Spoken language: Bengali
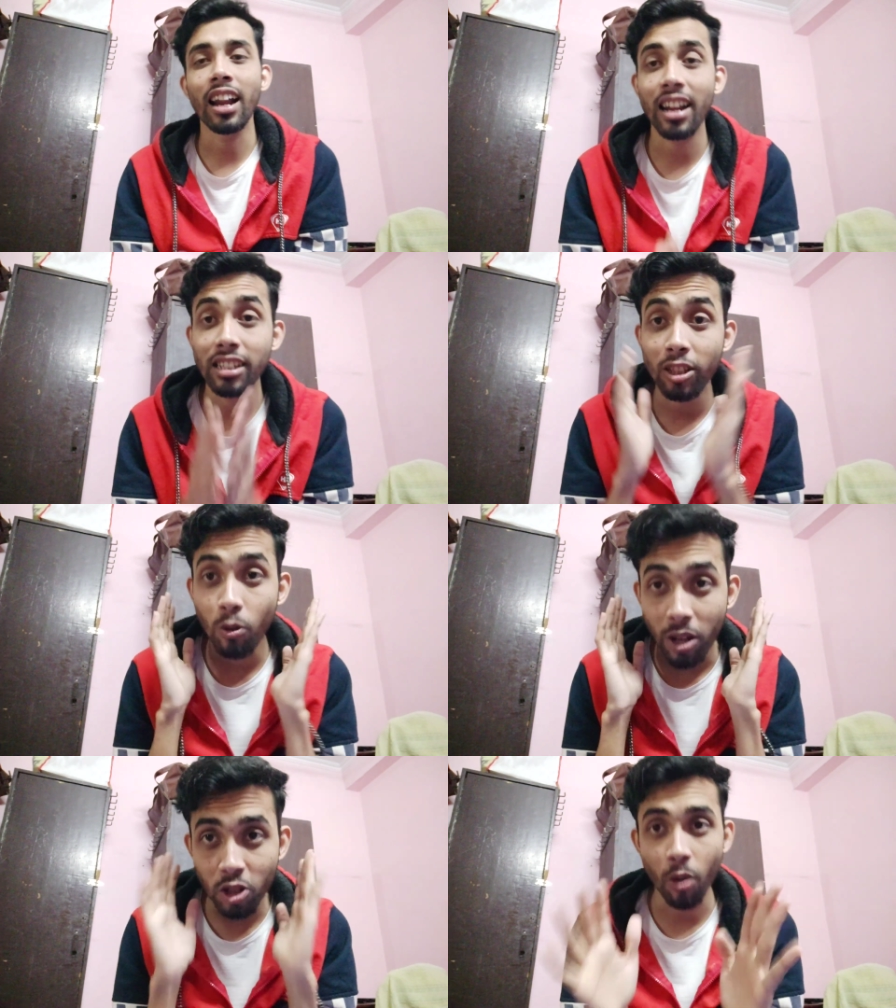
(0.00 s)
আল্লাহ যাতে
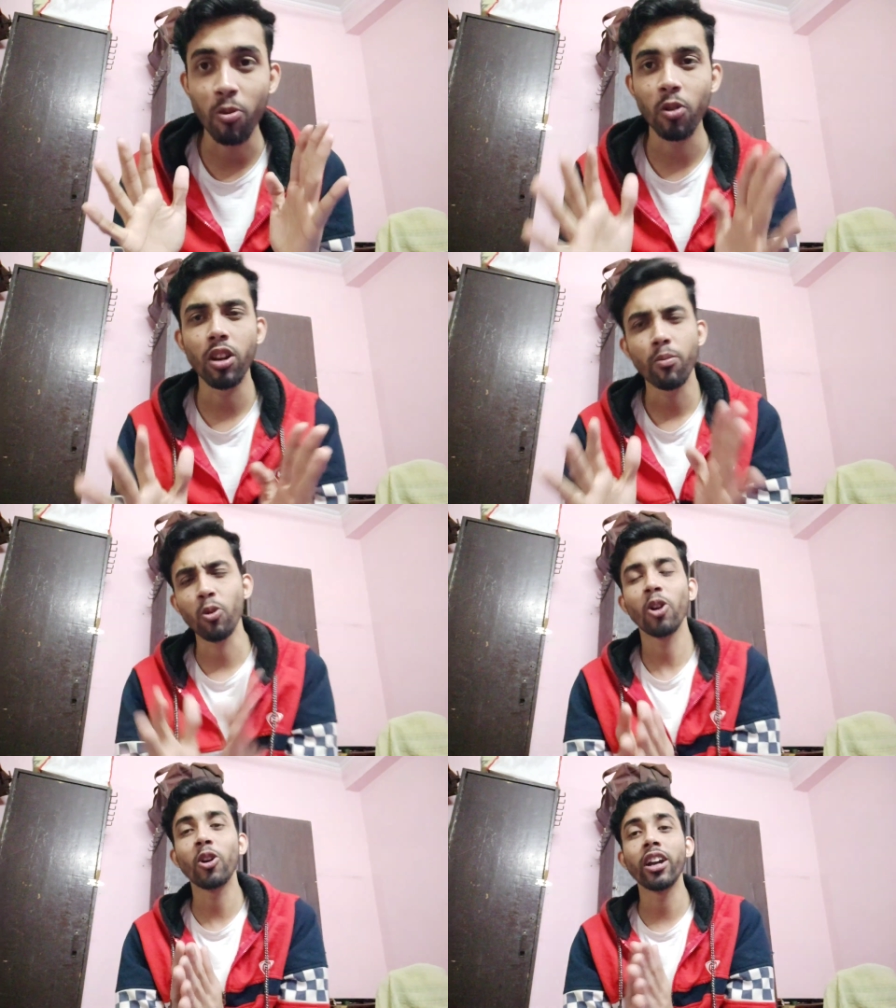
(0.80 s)
তোমার স্বপ্নগুলো
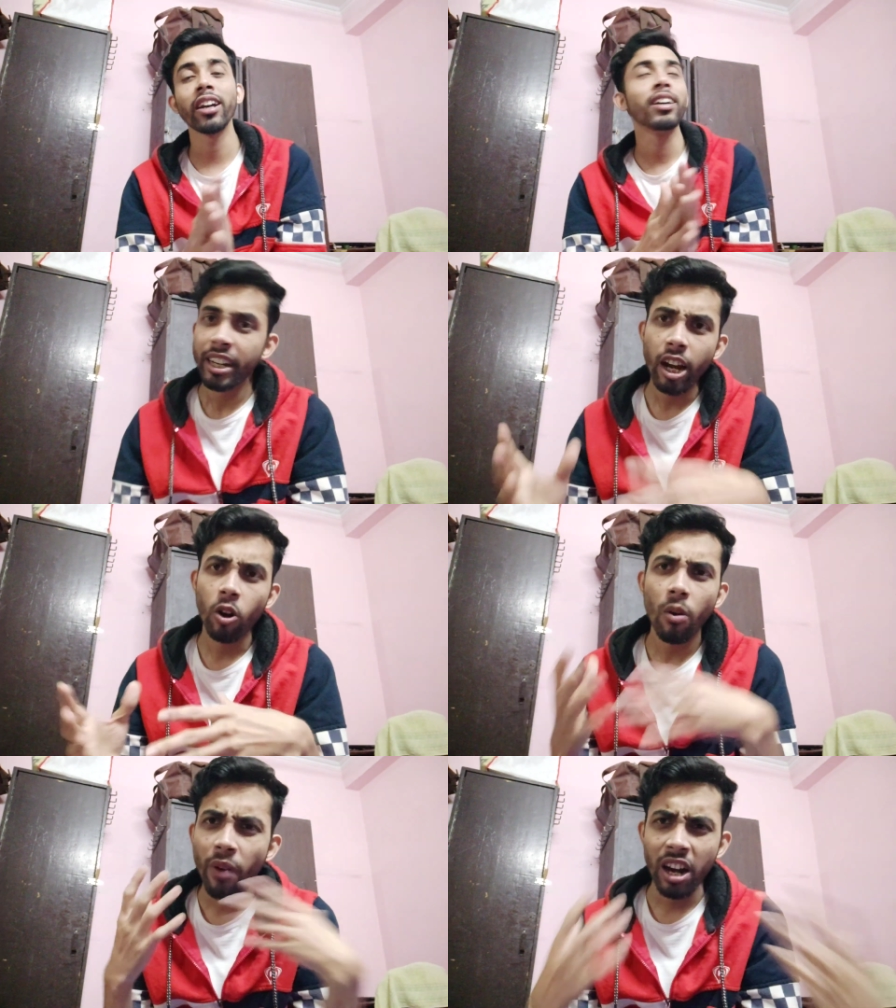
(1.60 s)
পূরণ করে এটা
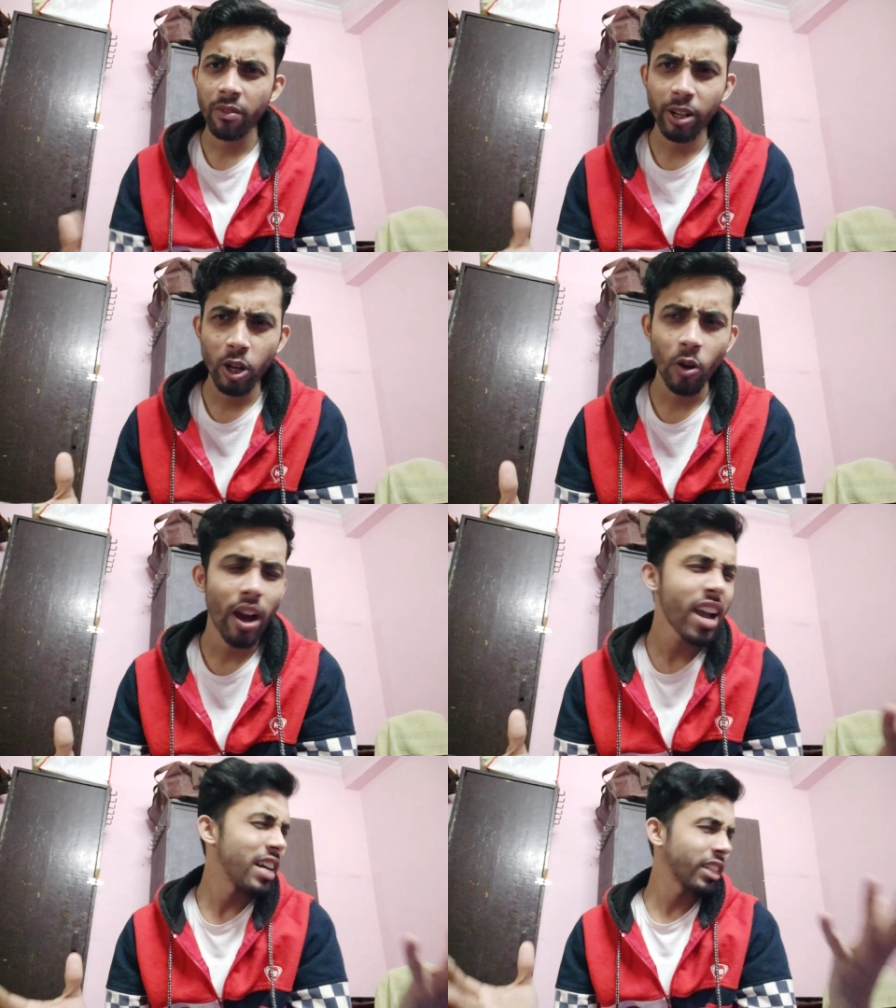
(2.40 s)
কোনো ফানি ভিডিও
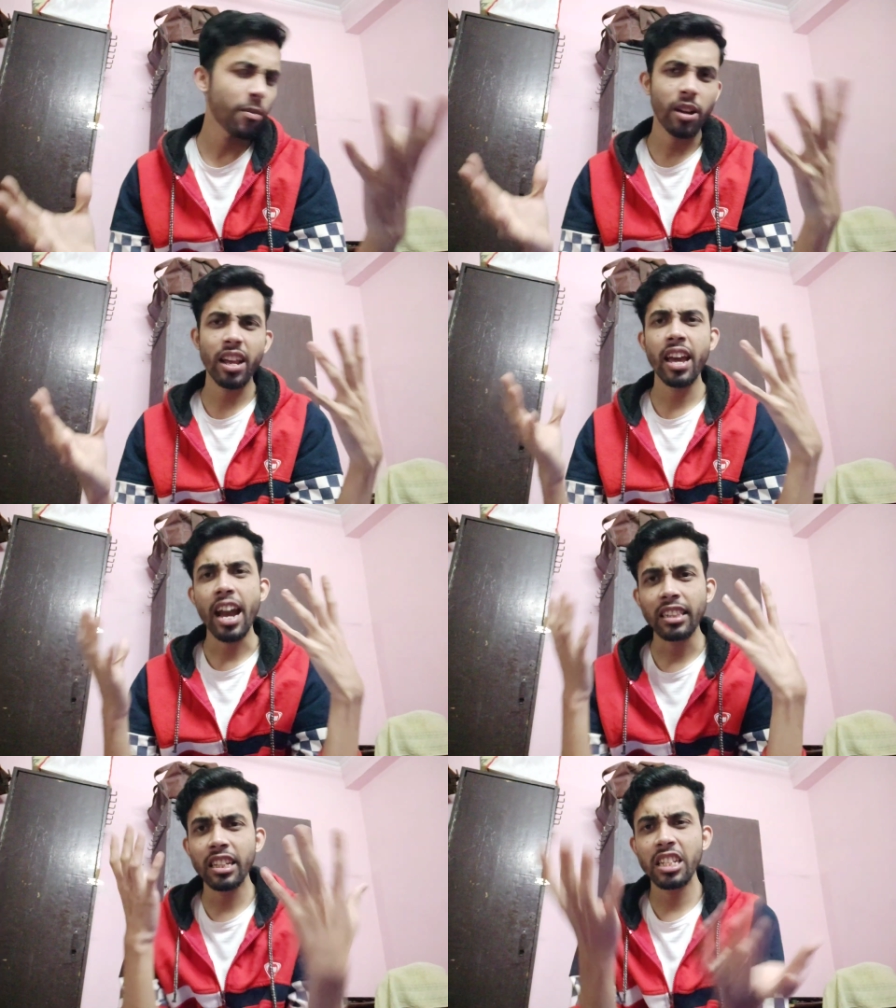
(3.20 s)
নয় আজকে মানে
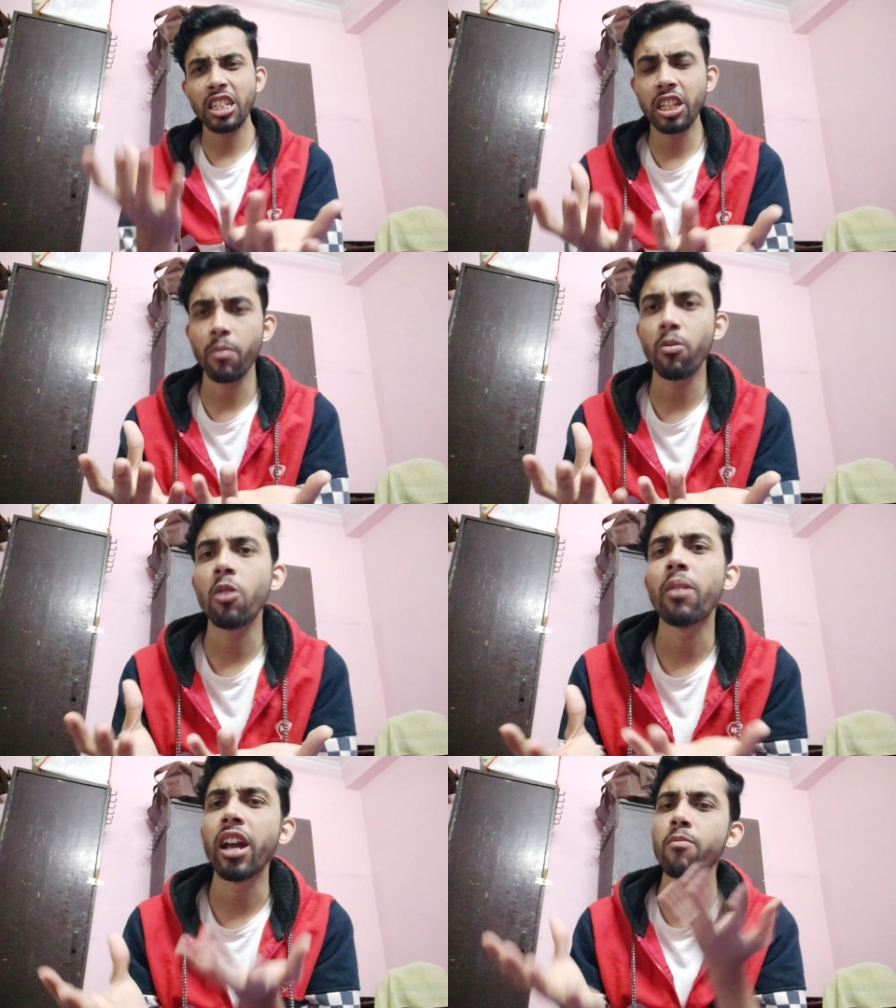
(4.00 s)
একত্রিশ
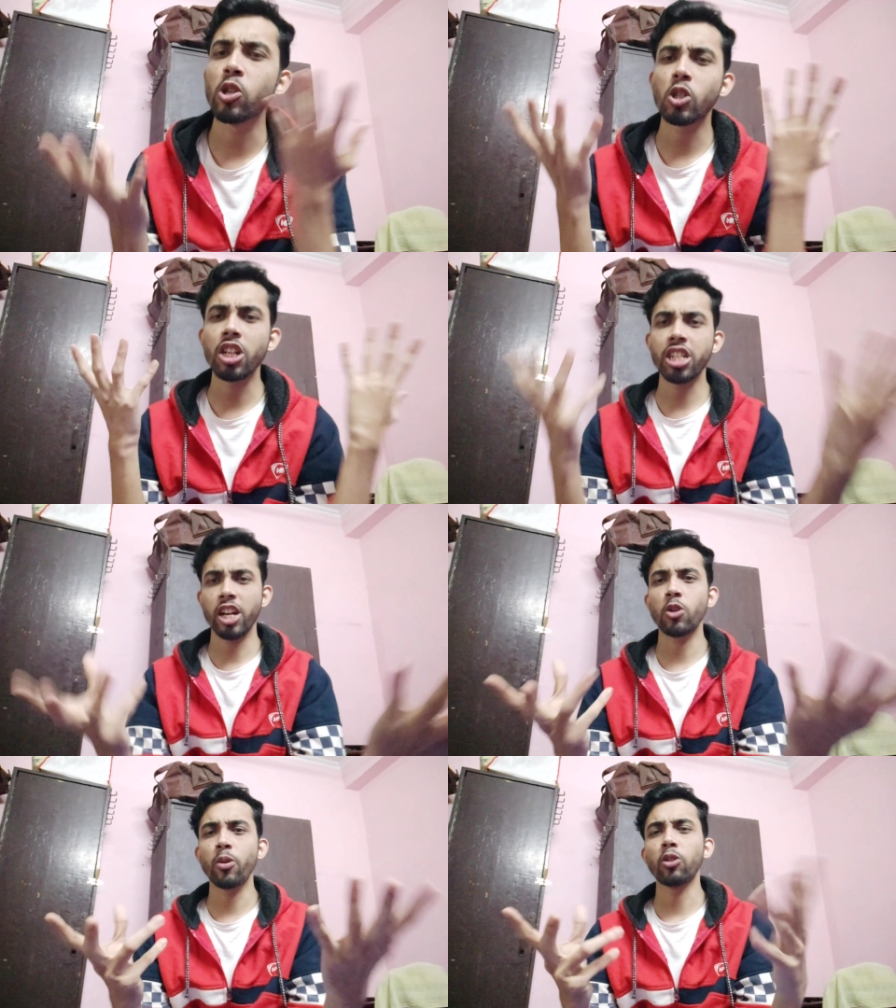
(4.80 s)
ডিসেম্বর মানে এই বছরটা
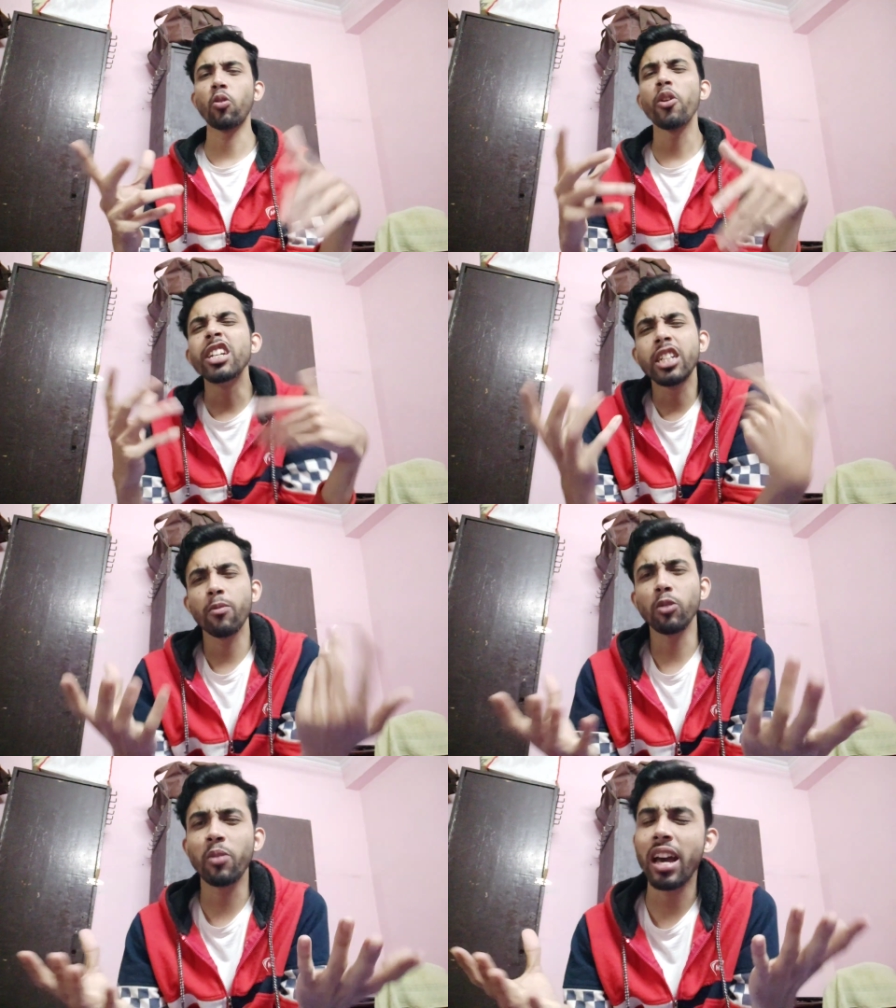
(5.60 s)
শেষ হবে তো ওই
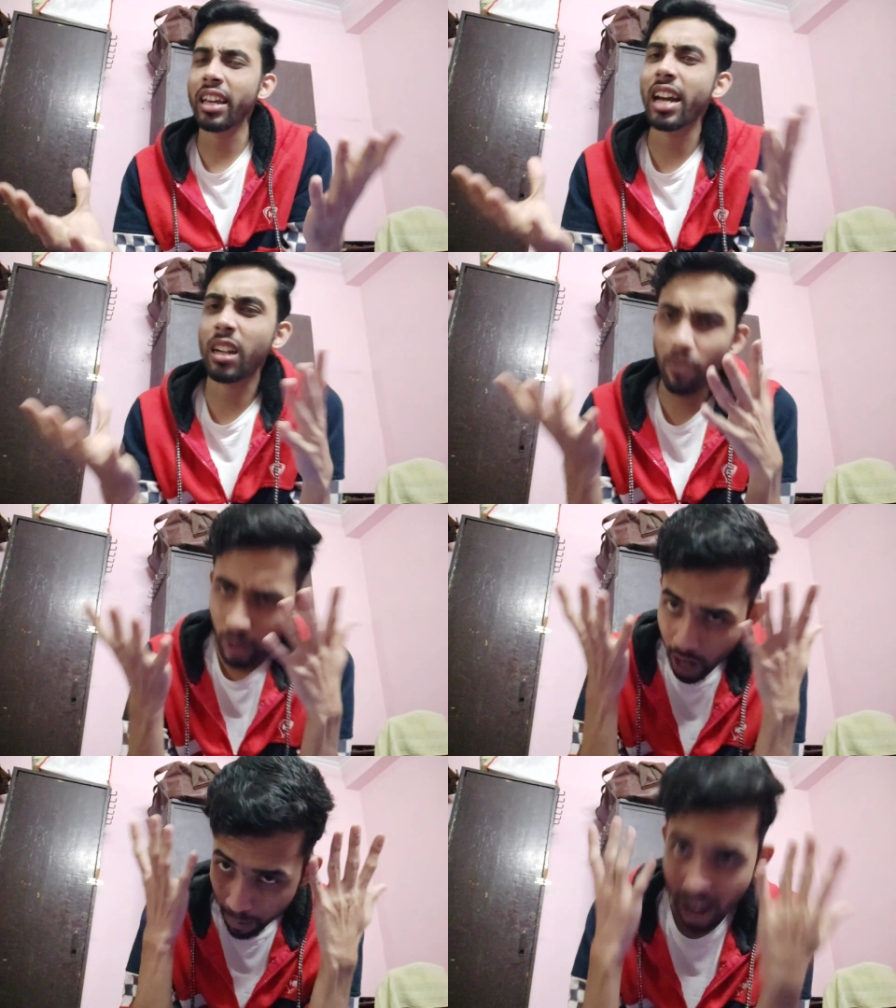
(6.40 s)
হিসেবত মই আর কি একটা
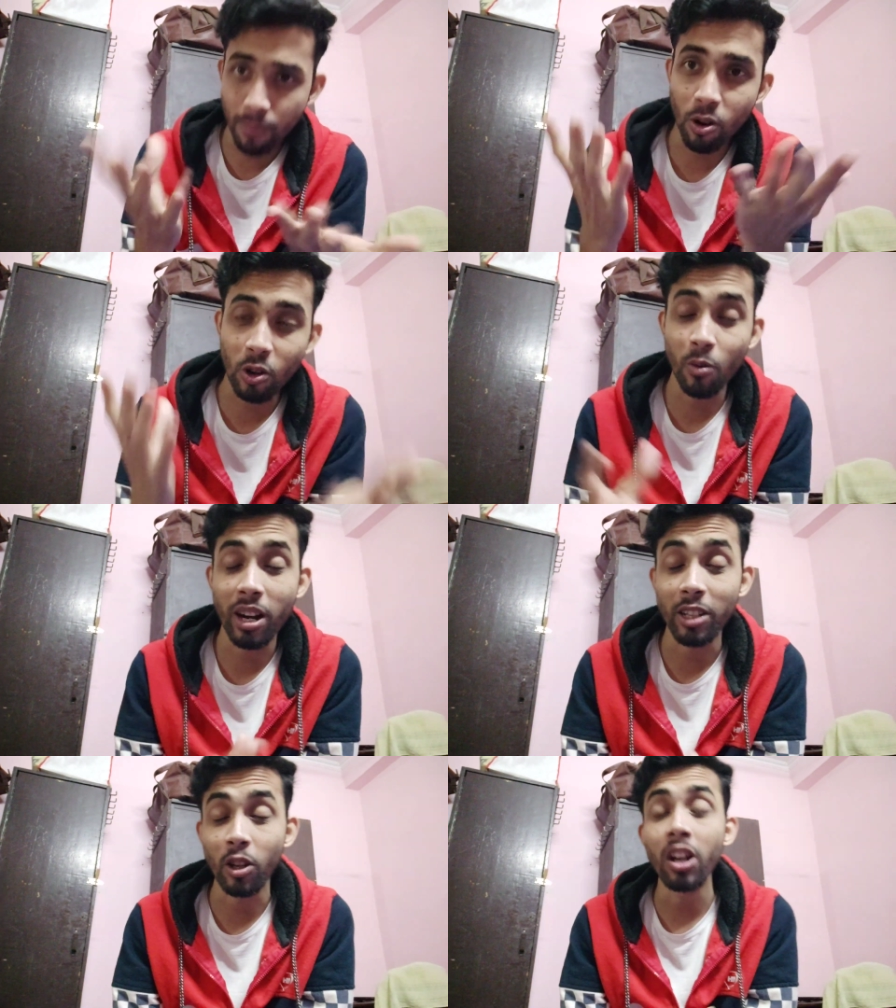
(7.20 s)
ভিডিও এমনি আপলোড
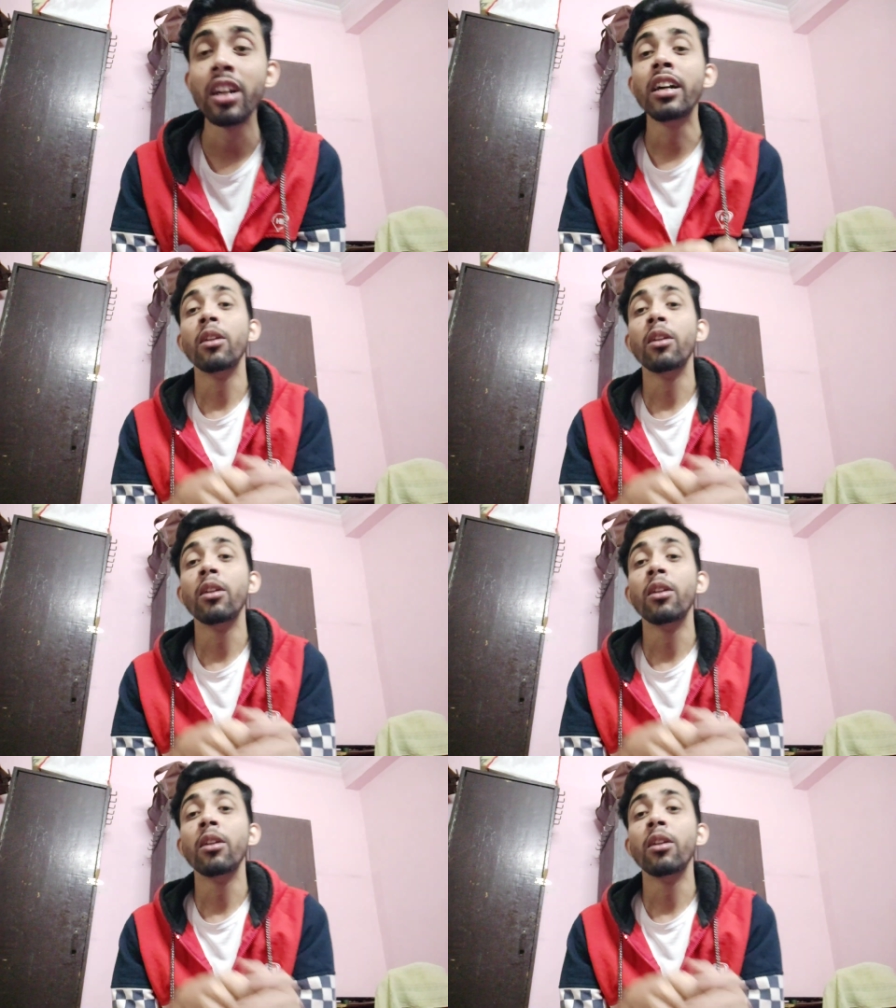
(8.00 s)
করবে লিখছাম